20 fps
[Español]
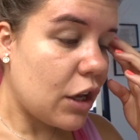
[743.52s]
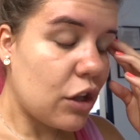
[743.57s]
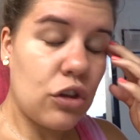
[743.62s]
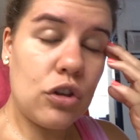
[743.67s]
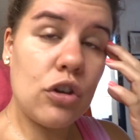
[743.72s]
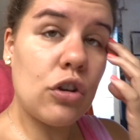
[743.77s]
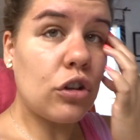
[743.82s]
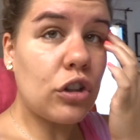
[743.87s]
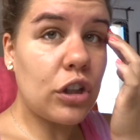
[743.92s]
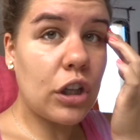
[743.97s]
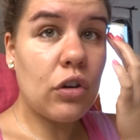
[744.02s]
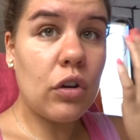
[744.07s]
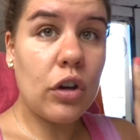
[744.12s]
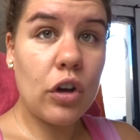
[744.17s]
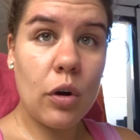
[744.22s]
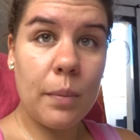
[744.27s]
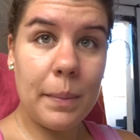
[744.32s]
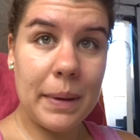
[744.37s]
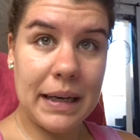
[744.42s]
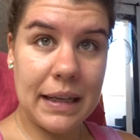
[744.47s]
Yo no tengo
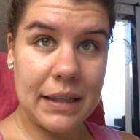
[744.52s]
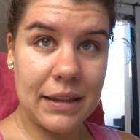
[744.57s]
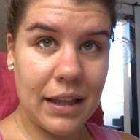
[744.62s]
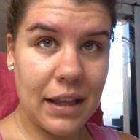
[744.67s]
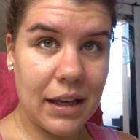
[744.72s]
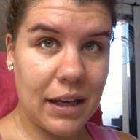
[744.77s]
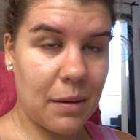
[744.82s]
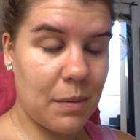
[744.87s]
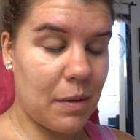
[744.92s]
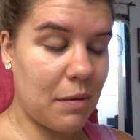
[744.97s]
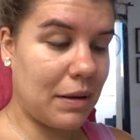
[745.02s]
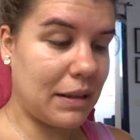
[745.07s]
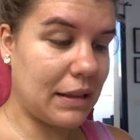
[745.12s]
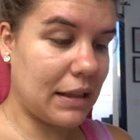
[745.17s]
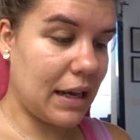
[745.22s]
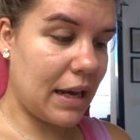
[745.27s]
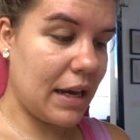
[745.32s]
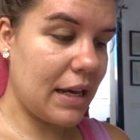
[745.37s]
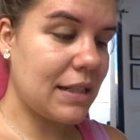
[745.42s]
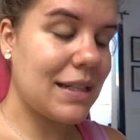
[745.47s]
inconveniente en que me
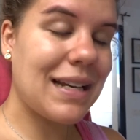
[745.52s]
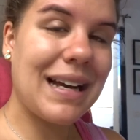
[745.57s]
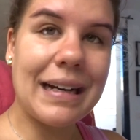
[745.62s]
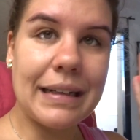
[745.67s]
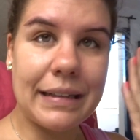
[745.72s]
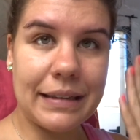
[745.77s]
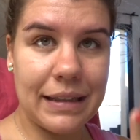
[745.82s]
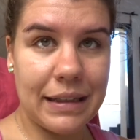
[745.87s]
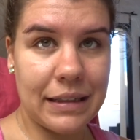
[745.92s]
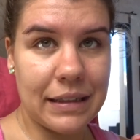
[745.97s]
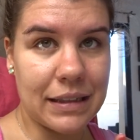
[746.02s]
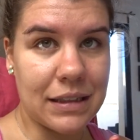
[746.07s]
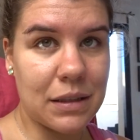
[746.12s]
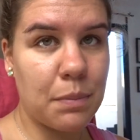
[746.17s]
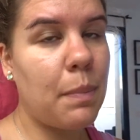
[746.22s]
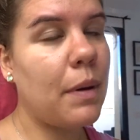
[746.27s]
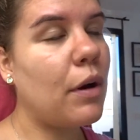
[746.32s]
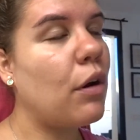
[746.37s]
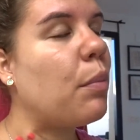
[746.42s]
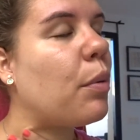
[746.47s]
mandéis cartitas,
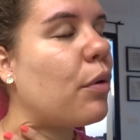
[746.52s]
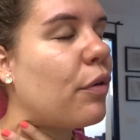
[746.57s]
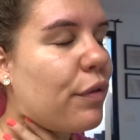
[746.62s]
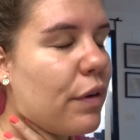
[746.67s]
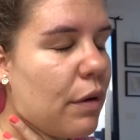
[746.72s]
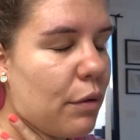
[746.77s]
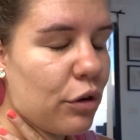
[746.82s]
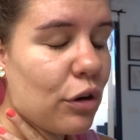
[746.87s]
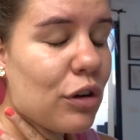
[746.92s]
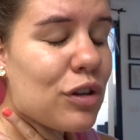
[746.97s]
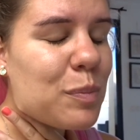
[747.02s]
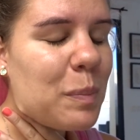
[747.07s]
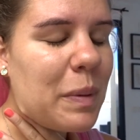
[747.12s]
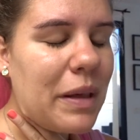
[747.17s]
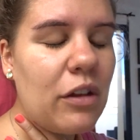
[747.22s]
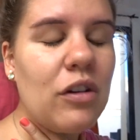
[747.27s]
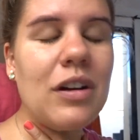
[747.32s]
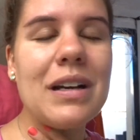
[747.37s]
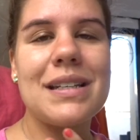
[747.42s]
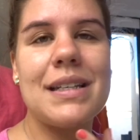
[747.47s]
pero por favor os
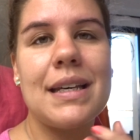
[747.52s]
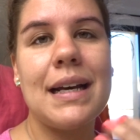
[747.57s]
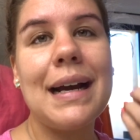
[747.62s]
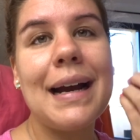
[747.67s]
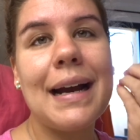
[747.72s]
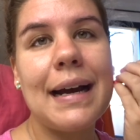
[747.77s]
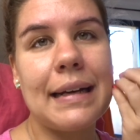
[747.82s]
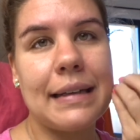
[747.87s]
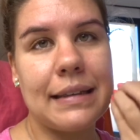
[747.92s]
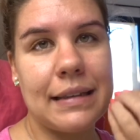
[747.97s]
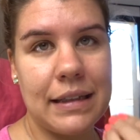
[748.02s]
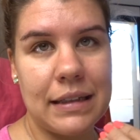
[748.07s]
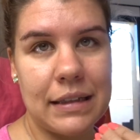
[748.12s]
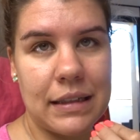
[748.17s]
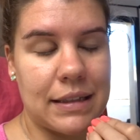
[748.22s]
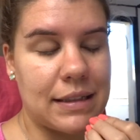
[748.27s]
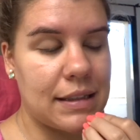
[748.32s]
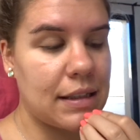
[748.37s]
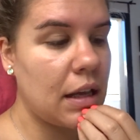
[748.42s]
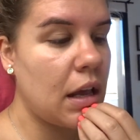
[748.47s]
pido que sean
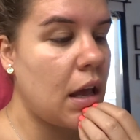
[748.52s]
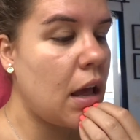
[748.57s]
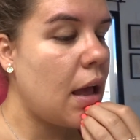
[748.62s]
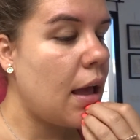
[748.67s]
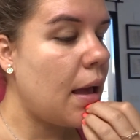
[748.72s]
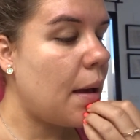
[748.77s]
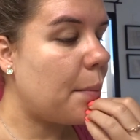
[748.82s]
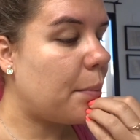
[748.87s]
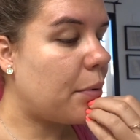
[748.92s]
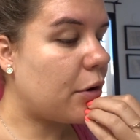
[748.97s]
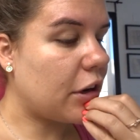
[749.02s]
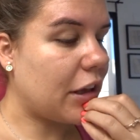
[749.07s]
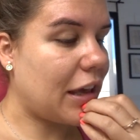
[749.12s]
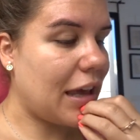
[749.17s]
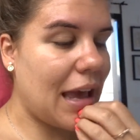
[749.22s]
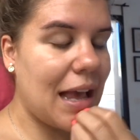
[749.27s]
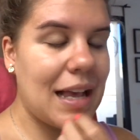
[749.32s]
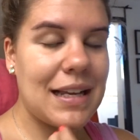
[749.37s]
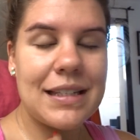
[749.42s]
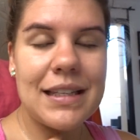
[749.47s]
cartitas,
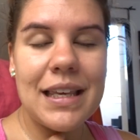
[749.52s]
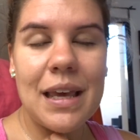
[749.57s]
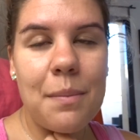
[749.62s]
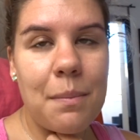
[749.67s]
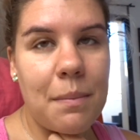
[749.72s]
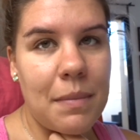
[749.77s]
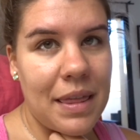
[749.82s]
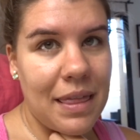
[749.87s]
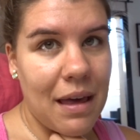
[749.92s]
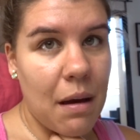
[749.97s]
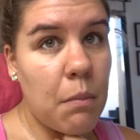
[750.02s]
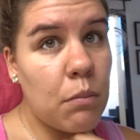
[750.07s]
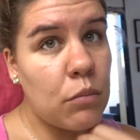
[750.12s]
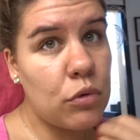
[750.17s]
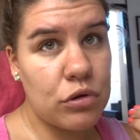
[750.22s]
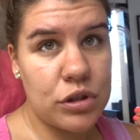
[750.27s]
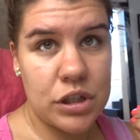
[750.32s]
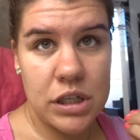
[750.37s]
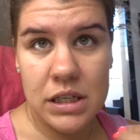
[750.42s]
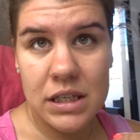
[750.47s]
porque es que me da
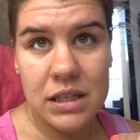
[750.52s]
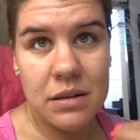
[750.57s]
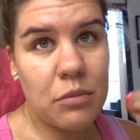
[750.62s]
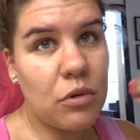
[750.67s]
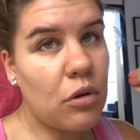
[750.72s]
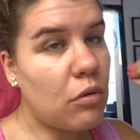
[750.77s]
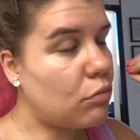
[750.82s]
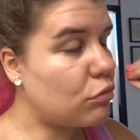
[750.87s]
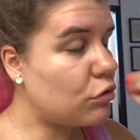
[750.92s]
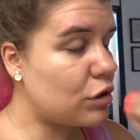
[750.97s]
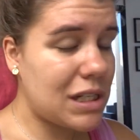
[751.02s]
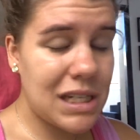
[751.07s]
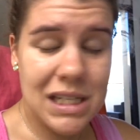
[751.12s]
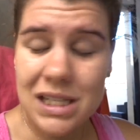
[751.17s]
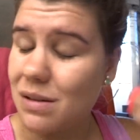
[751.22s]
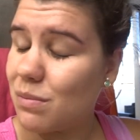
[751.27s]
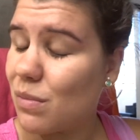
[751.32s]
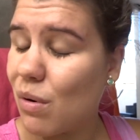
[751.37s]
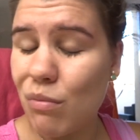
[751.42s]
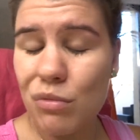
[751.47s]
muchísimo,
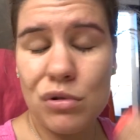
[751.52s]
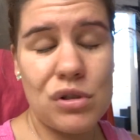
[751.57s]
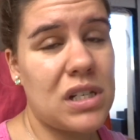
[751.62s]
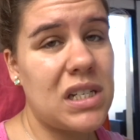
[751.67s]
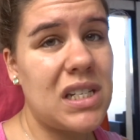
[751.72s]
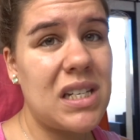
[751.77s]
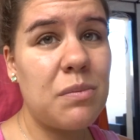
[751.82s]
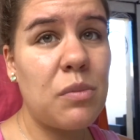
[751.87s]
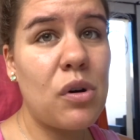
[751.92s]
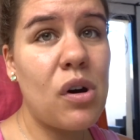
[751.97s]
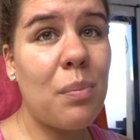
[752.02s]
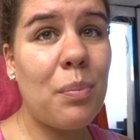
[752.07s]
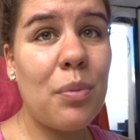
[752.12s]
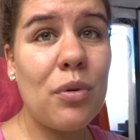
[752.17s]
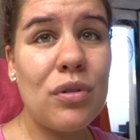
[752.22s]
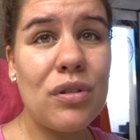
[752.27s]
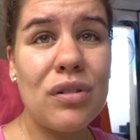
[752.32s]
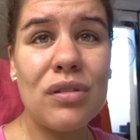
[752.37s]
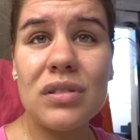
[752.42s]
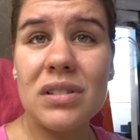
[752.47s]
muchísimo, muchísimo
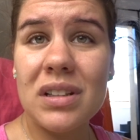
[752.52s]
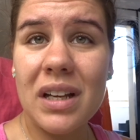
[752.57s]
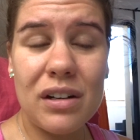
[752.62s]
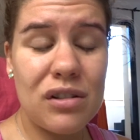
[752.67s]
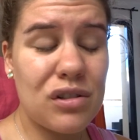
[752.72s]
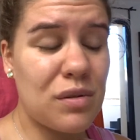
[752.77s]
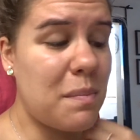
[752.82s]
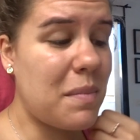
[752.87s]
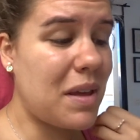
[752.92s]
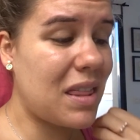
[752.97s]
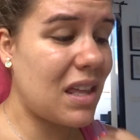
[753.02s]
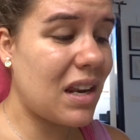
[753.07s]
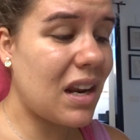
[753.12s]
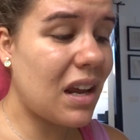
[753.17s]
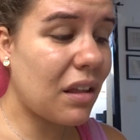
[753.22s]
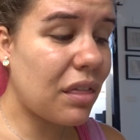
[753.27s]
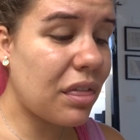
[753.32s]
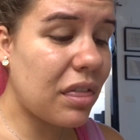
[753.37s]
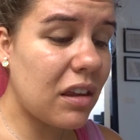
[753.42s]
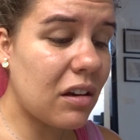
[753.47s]
apuro daros mi
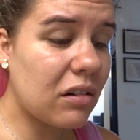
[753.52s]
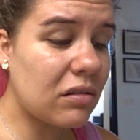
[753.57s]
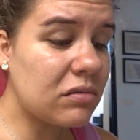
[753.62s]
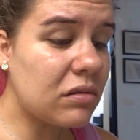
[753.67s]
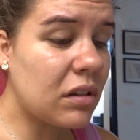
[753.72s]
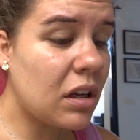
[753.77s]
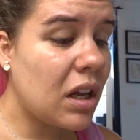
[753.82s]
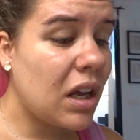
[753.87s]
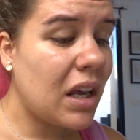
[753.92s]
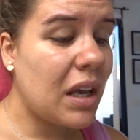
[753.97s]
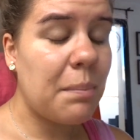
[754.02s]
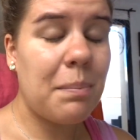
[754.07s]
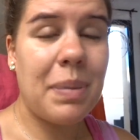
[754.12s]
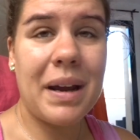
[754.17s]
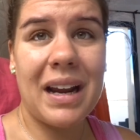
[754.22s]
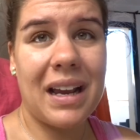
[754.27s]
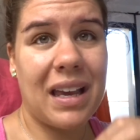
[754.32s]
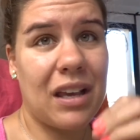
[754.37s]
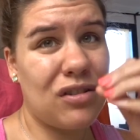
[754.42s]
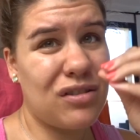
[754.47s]
dirección
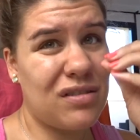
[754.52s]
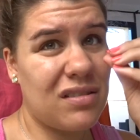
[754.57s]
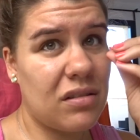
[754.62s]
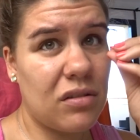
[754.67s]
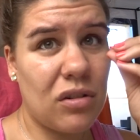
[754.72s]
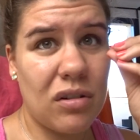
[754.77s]
para que